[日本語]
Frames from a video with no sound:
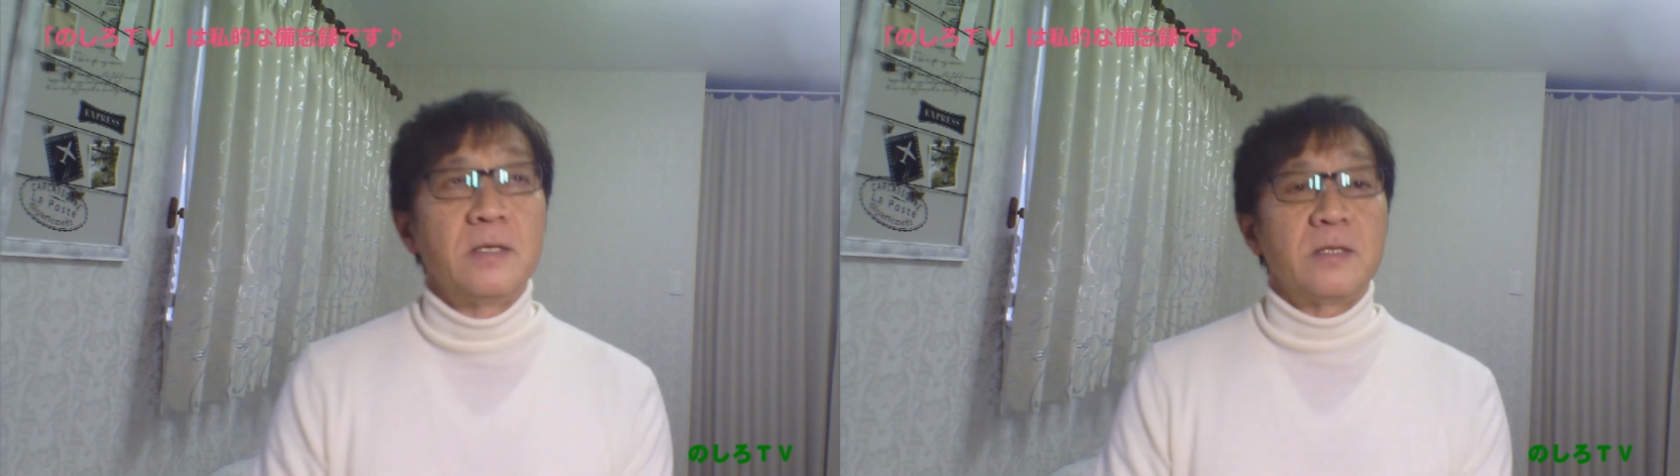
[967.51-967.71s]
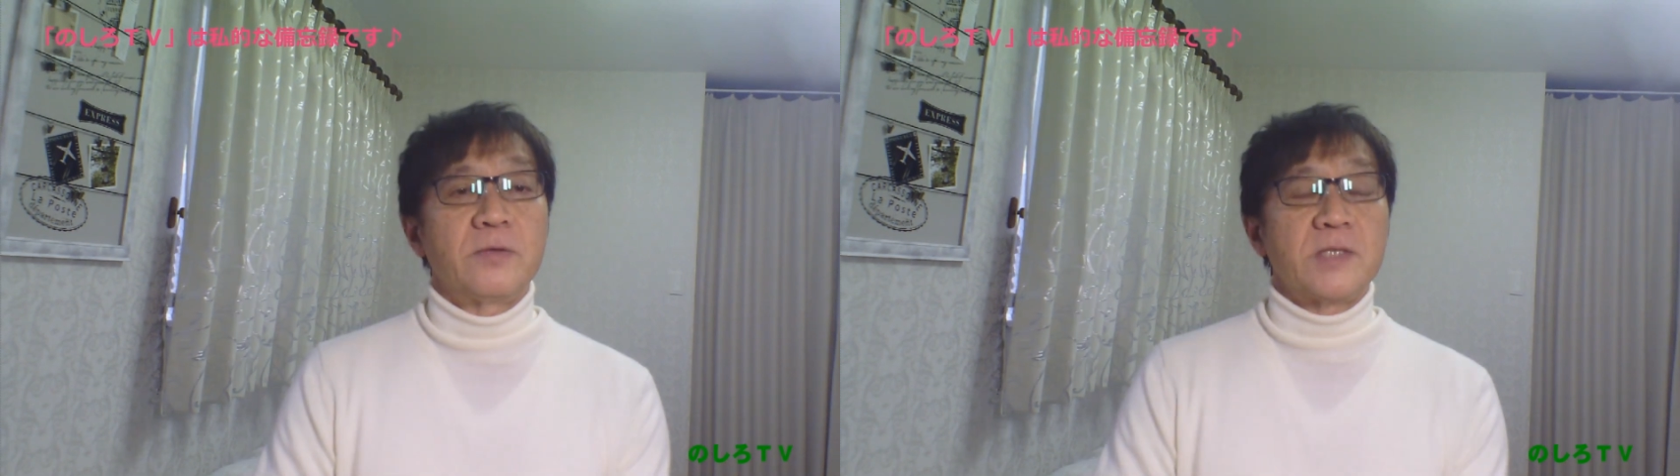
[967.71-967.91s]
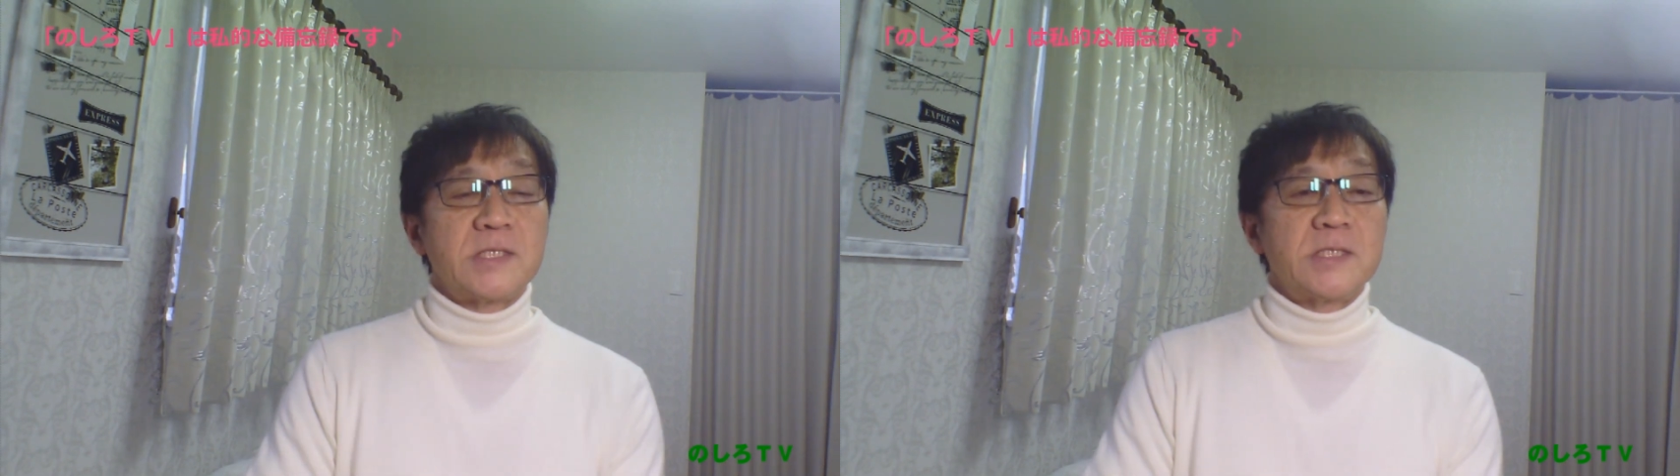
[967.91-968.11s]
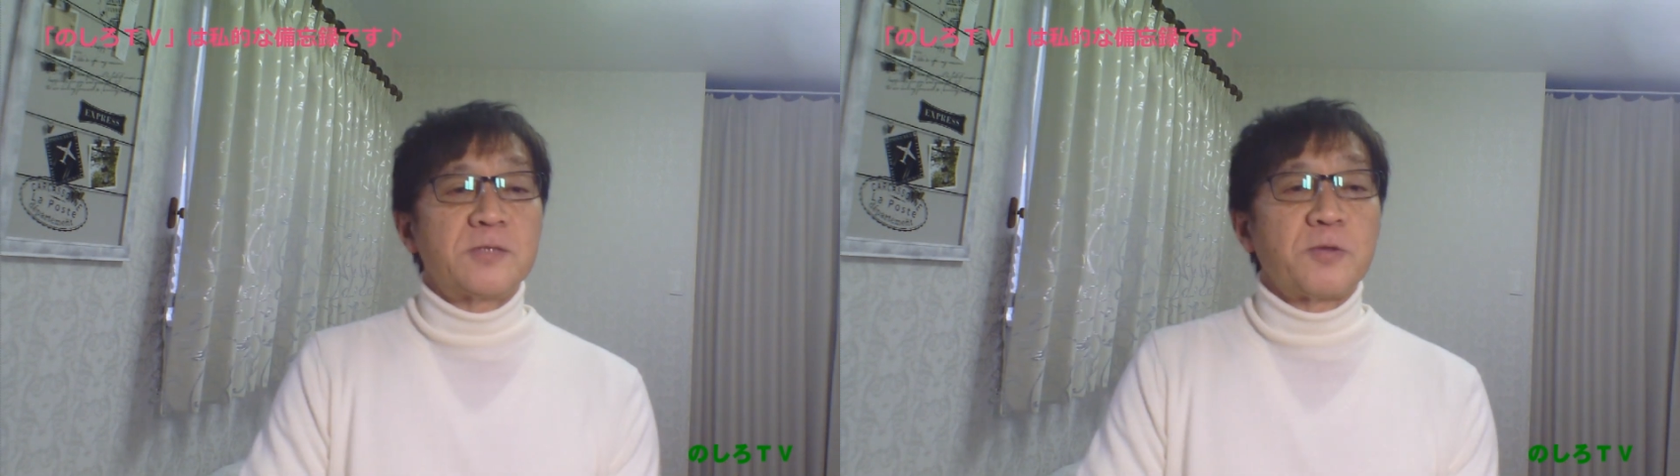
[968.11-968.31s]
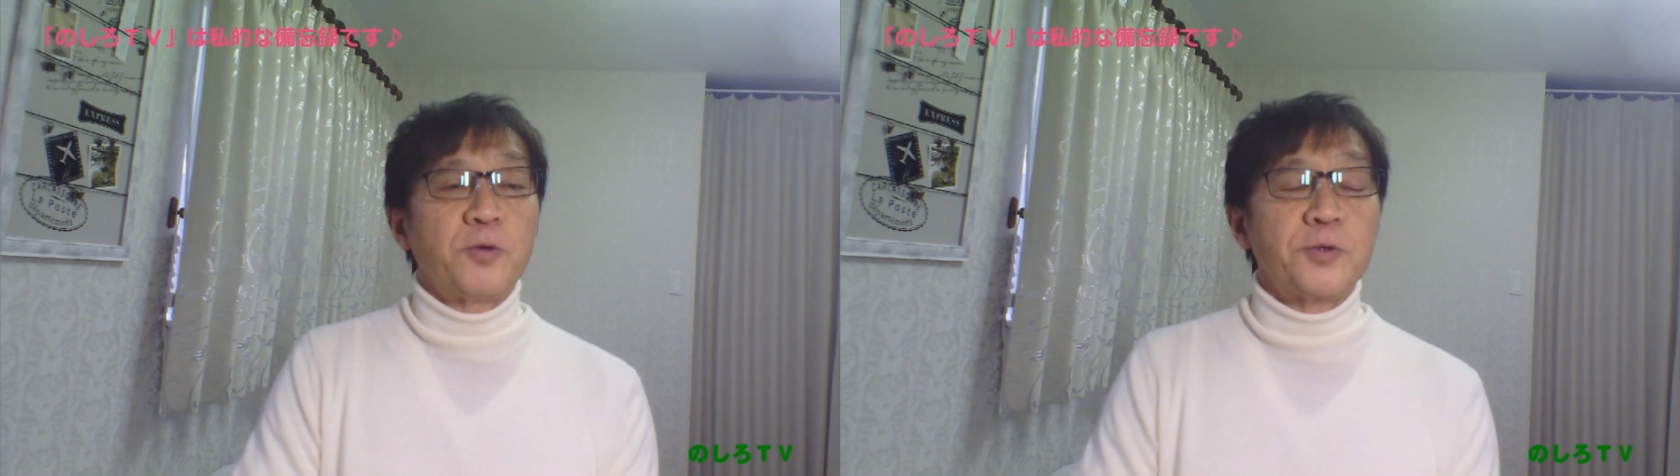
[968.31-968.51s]
私ずっと
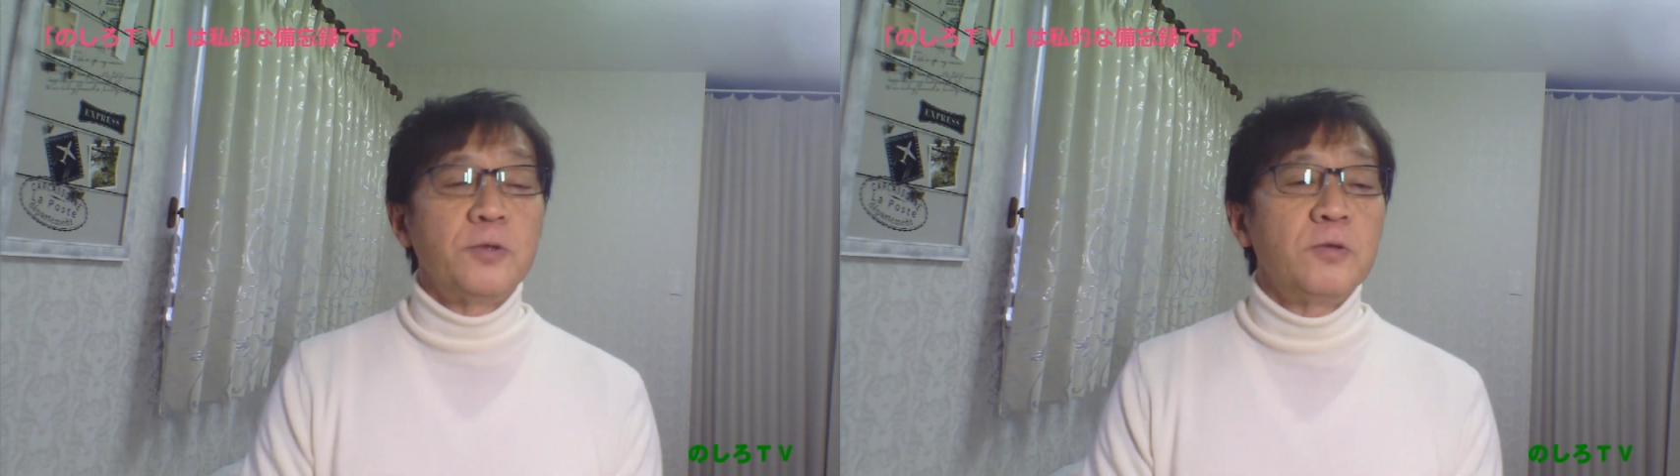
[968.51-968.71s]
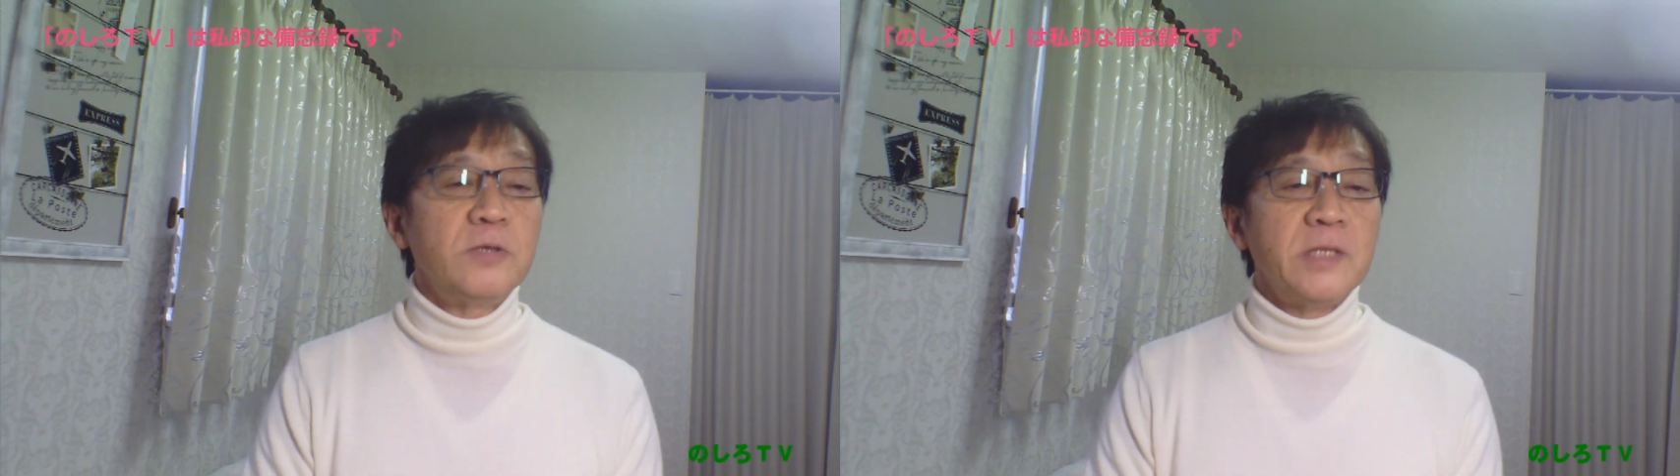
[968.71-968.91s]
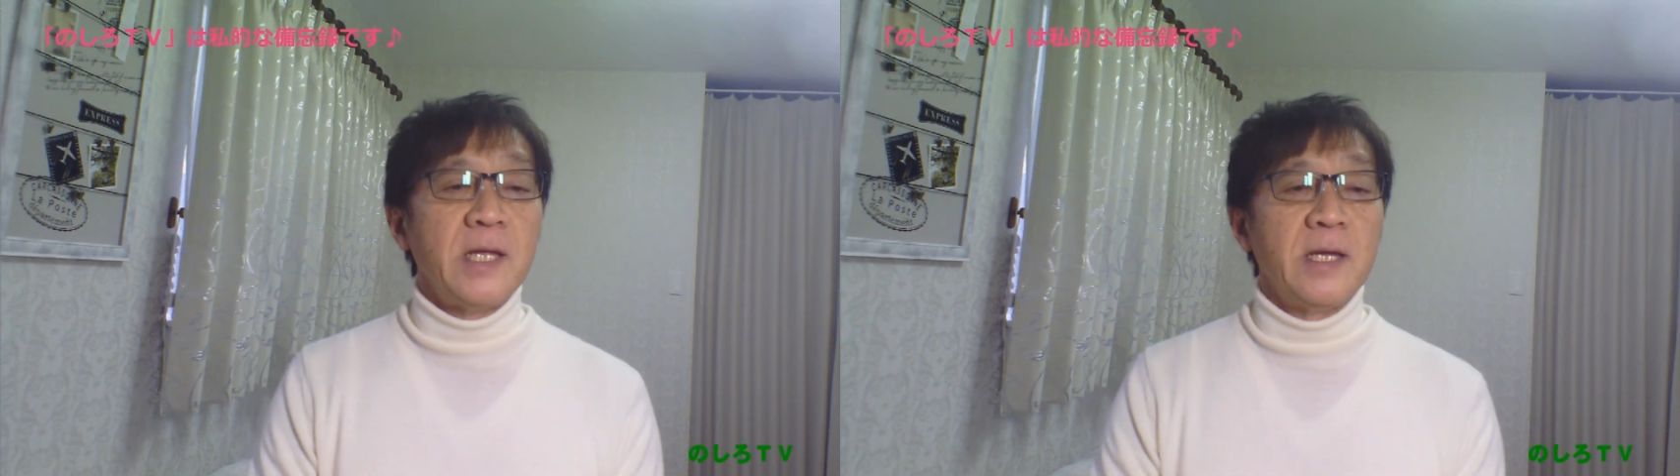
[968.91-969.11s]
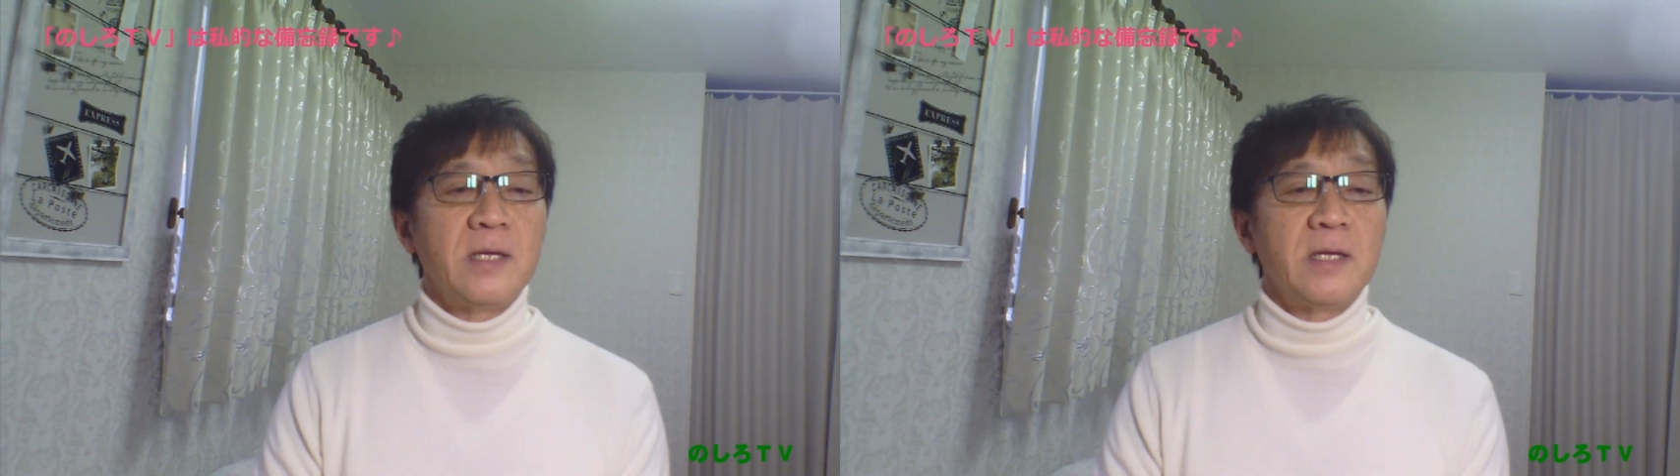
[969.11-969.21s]
東京の方で、